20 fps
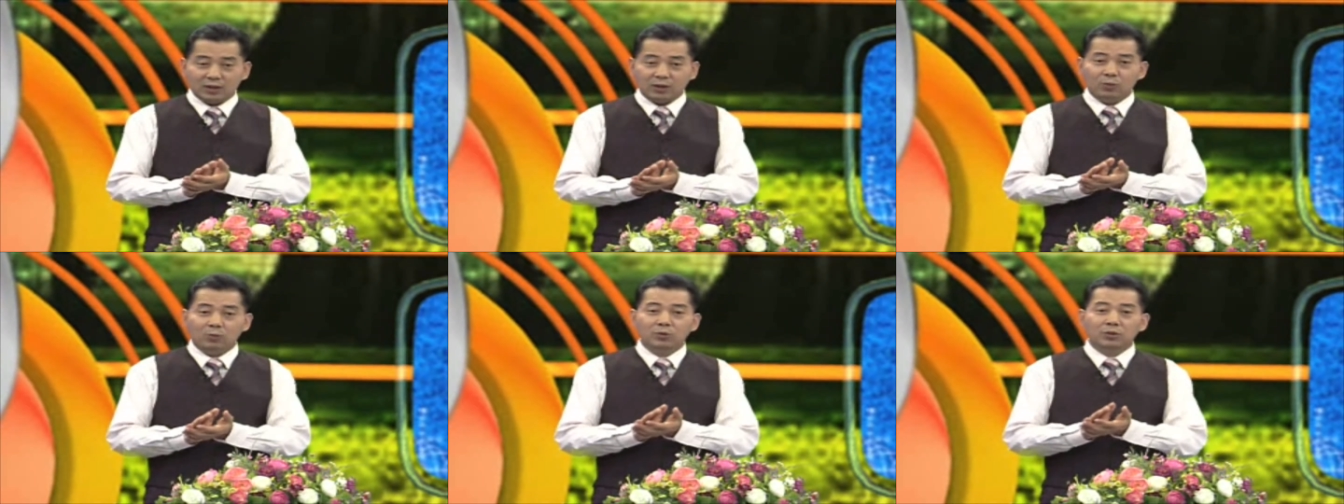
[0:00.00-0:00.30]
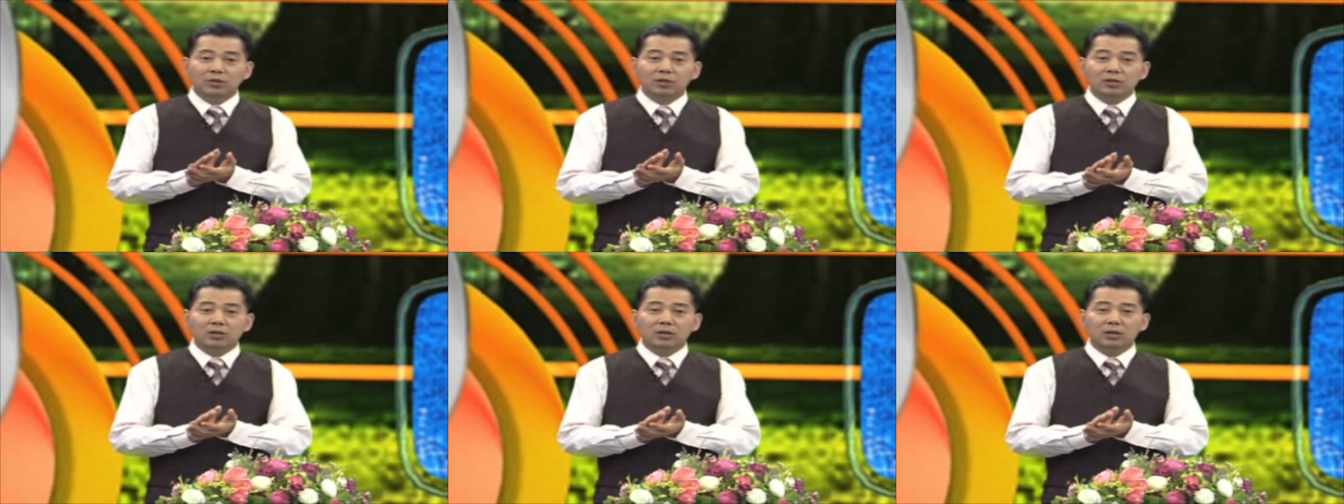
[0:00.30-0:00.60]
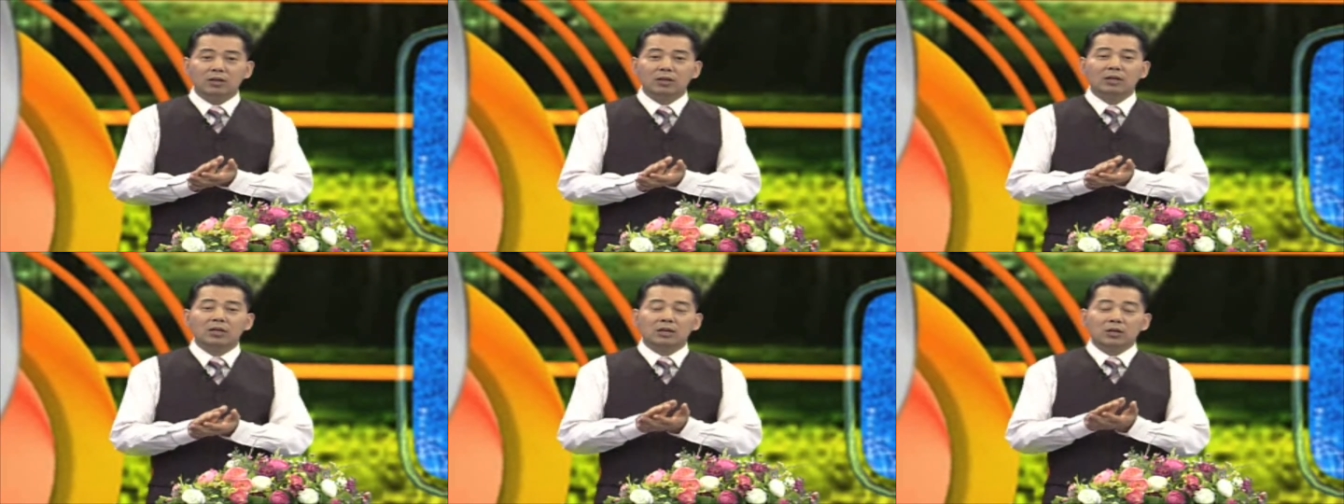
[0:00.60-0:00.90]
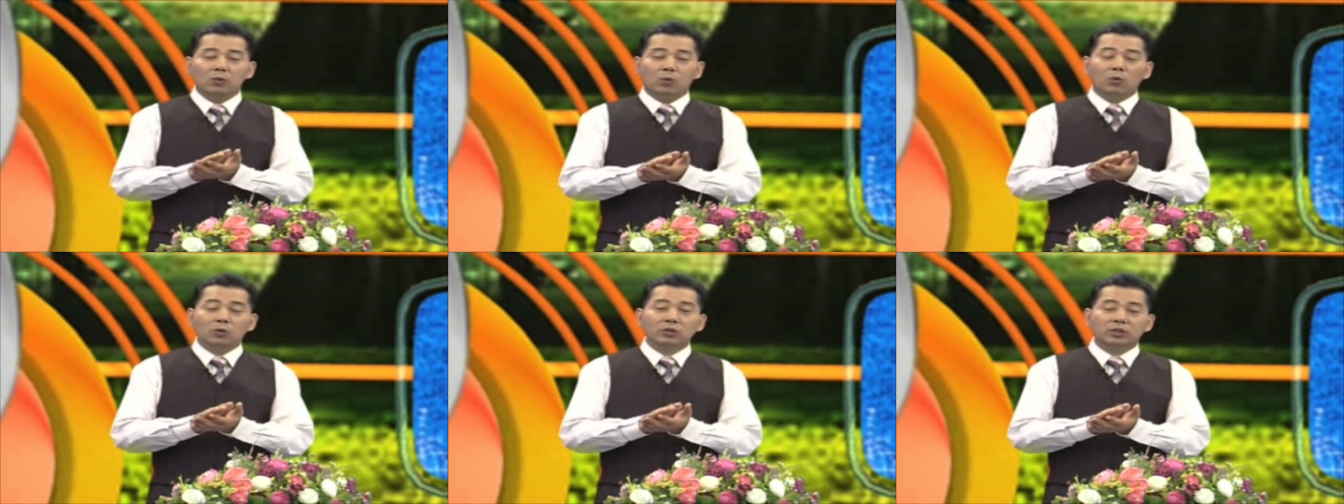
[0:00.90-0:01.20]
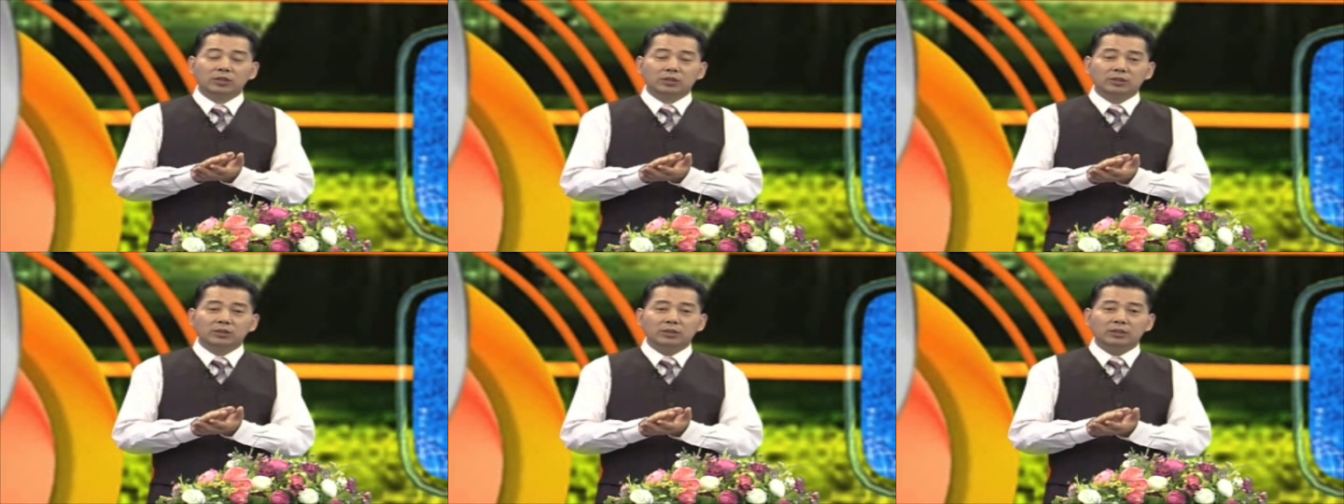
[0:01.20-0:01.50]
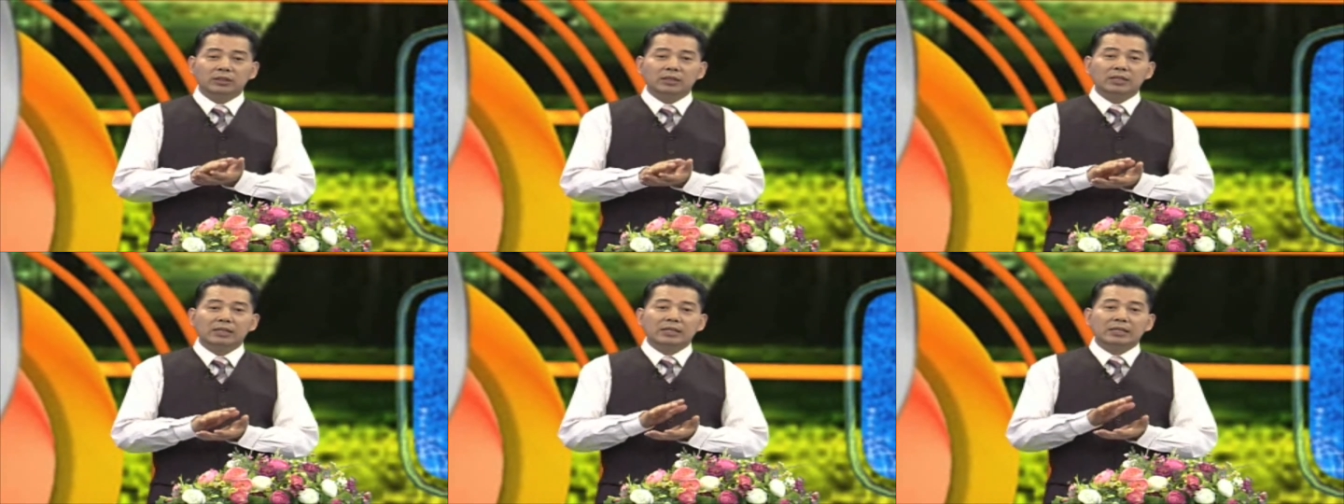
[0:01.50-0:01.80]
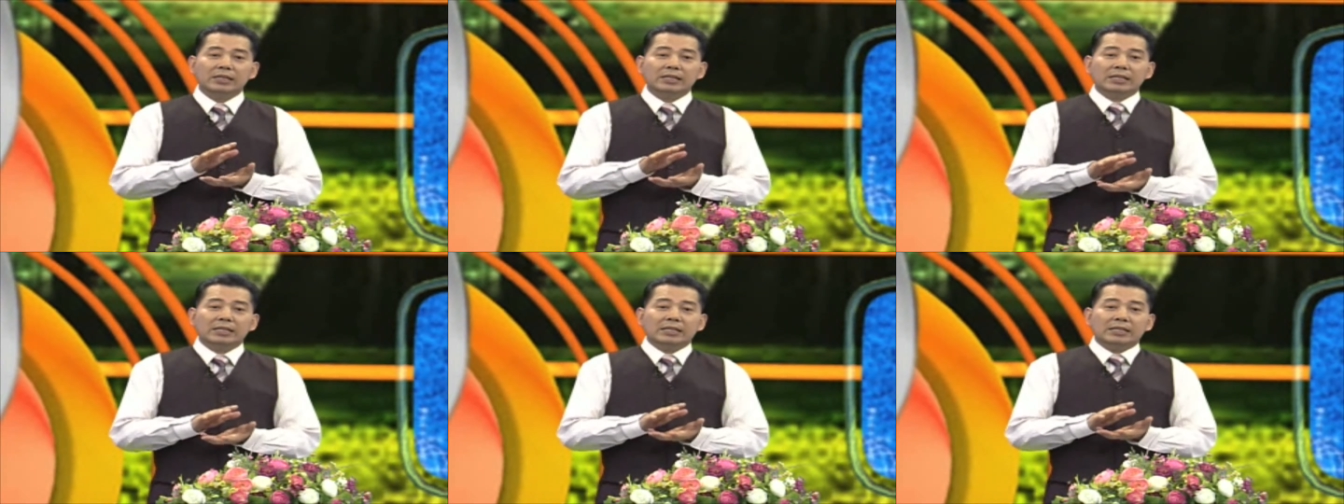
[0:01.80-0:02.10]
오늘, 오늘은
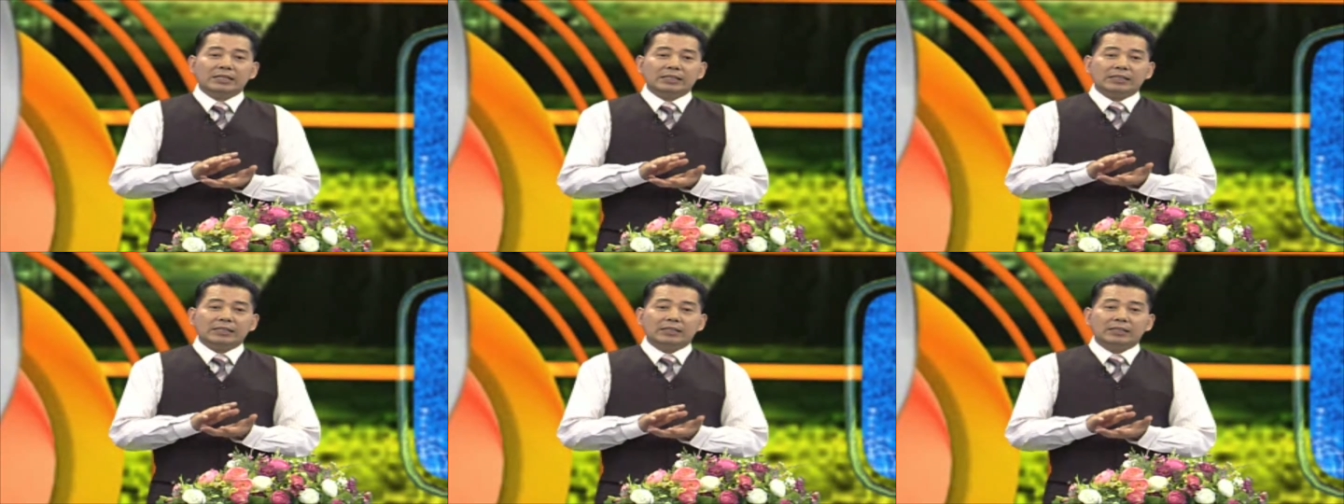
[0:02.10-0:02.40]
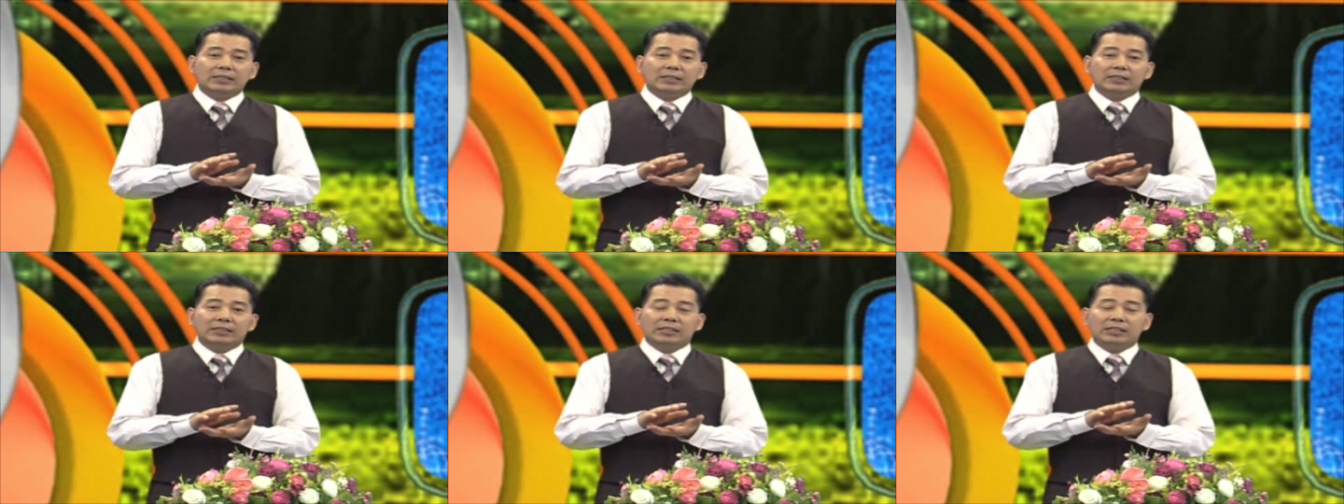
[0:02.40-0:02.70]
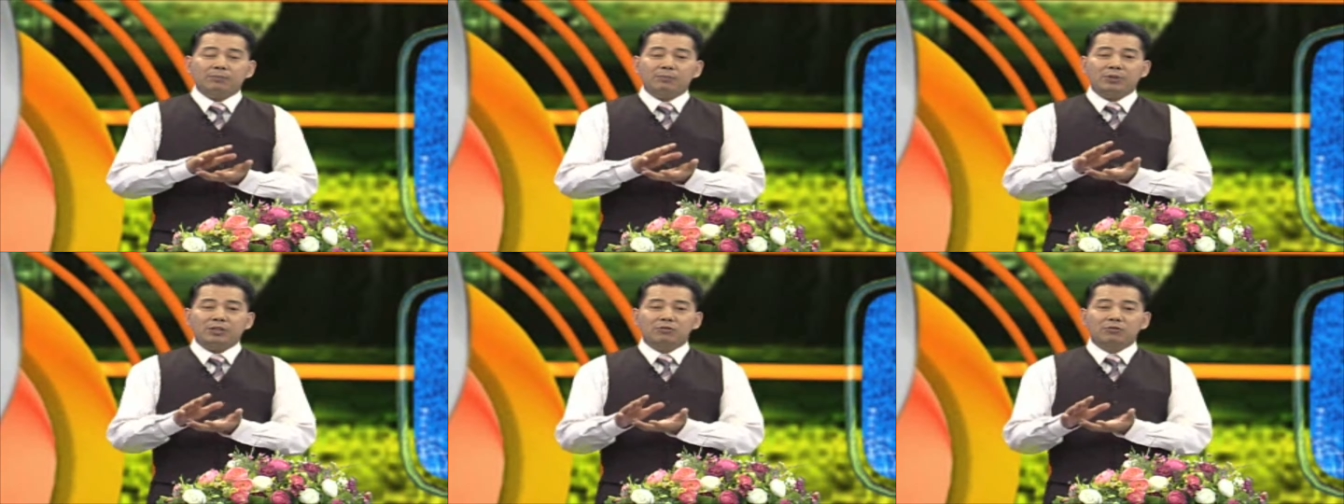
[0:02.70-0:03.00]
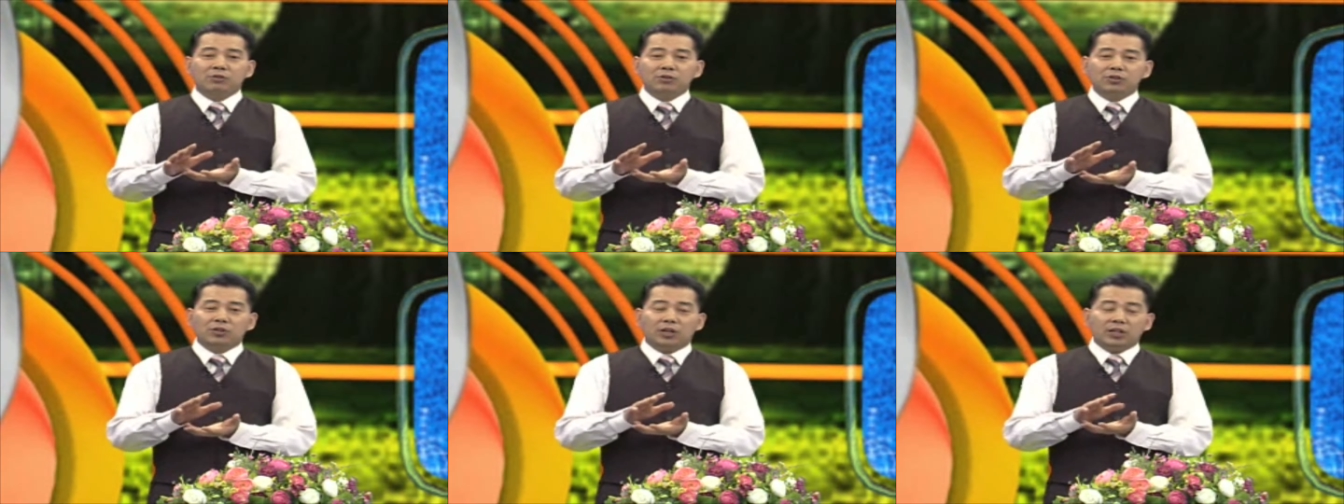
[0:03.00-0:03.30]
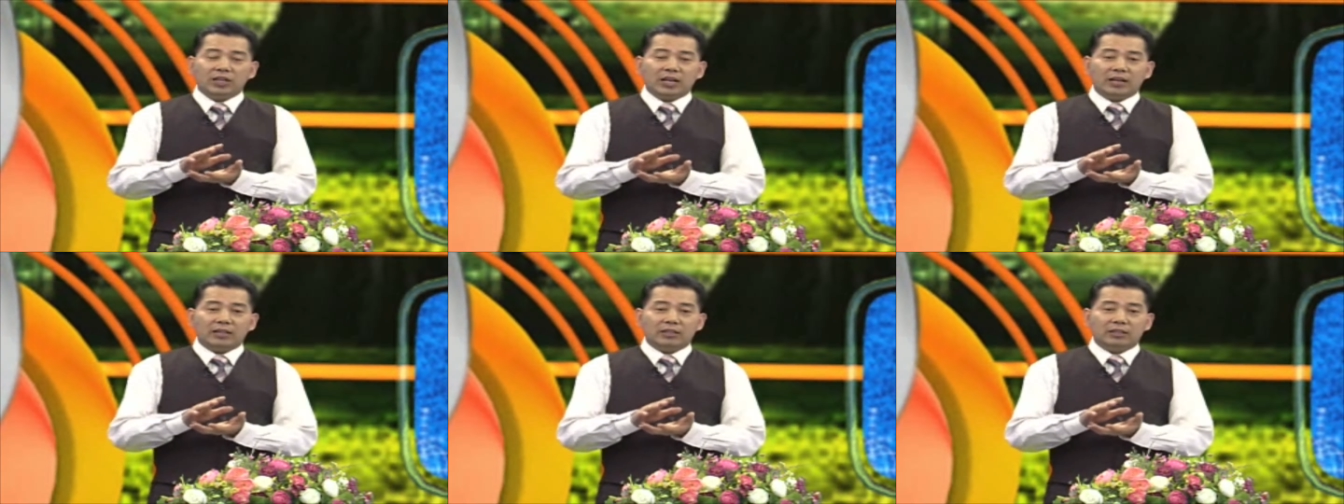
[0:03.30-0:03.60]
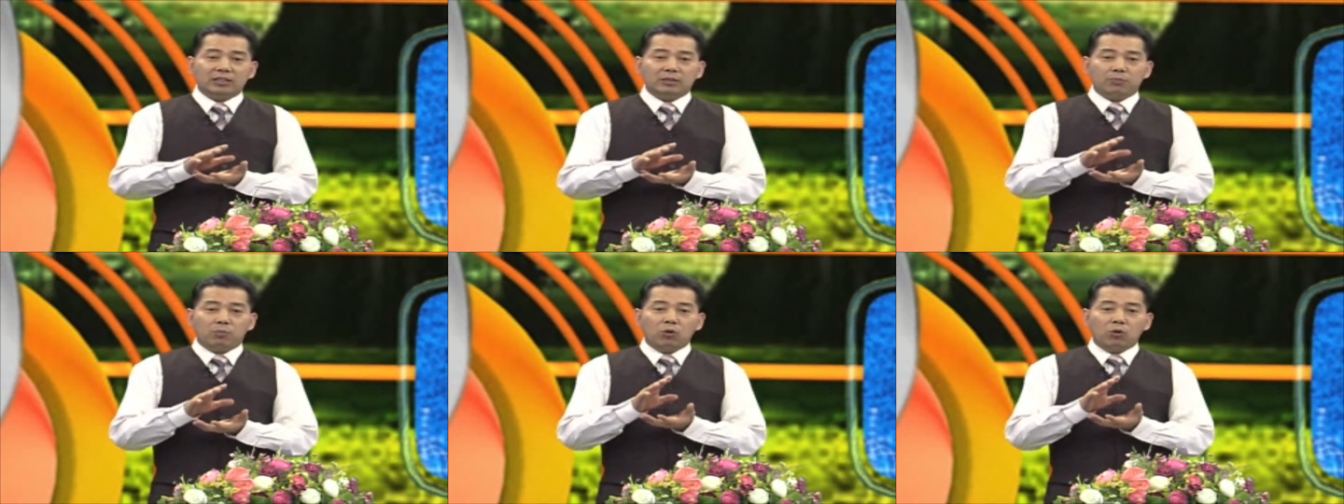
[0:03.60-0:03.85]
그 십이 운성이라는